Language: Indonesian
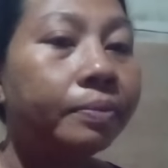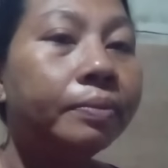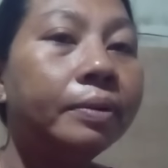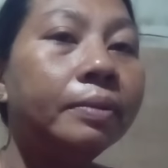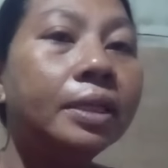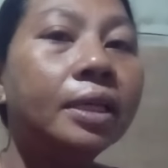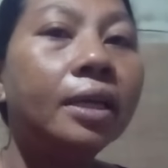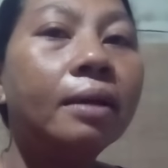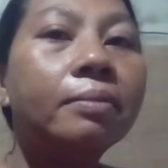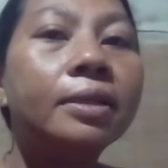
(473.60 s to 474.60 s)
pemirsa
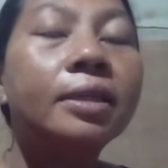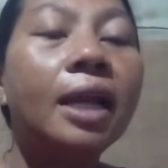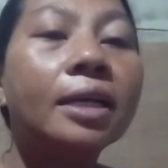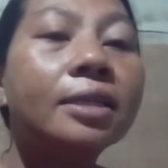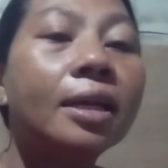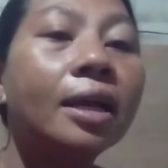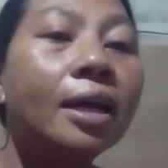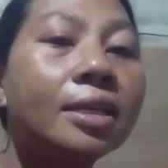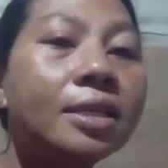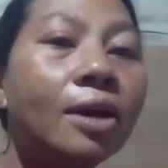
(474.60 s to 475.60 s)
yang
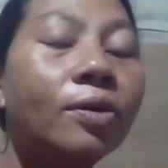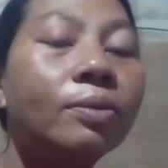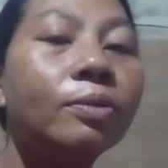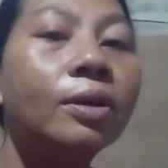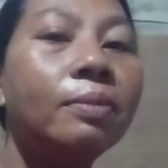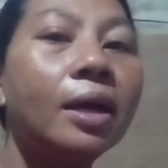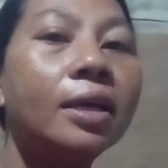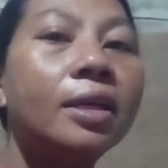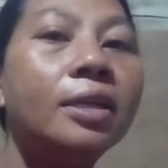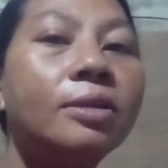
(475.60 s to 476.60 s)
melaksanakan sahur mungkin
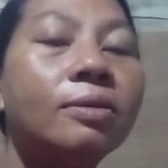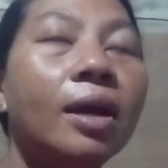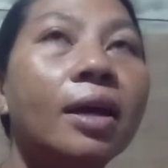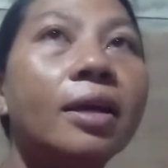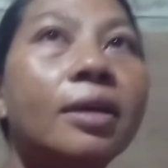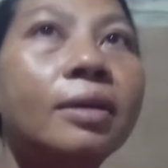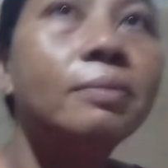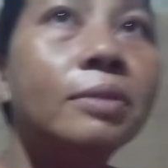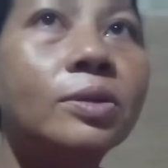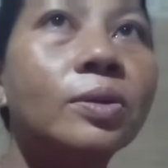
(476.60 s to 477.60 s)
pagi ini juga
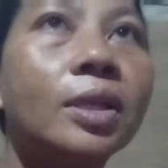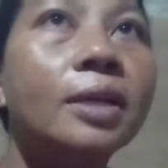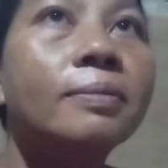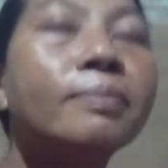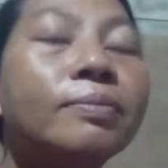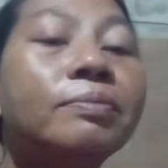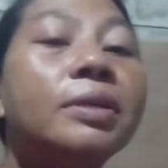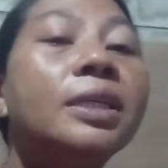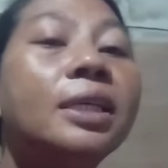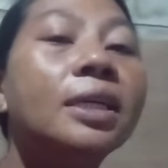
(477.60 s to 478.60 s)
maksudnya
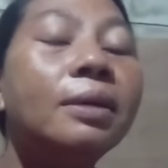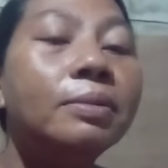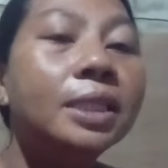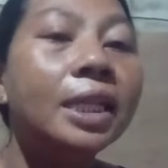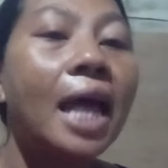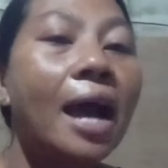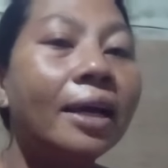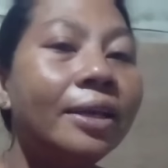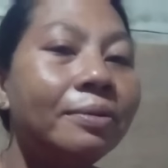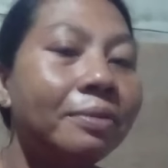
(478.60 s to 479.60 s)
bengi iki mesti
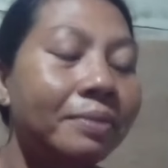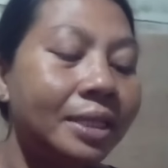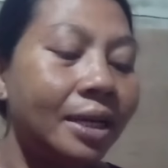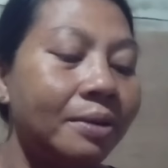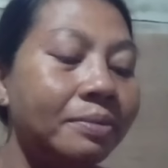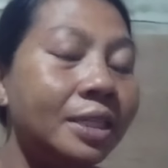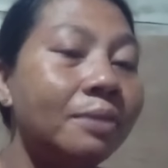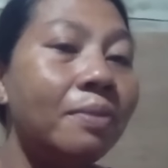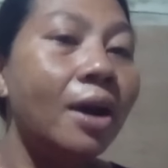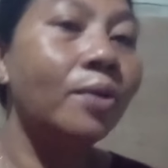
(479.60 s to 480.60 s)
tangi ya pemirsa ya
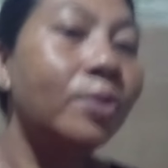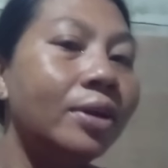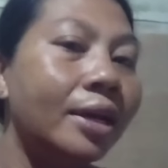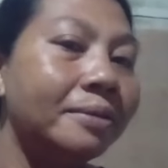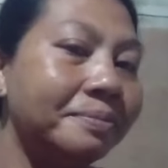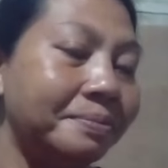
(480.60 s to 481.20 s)
mesti bangun ya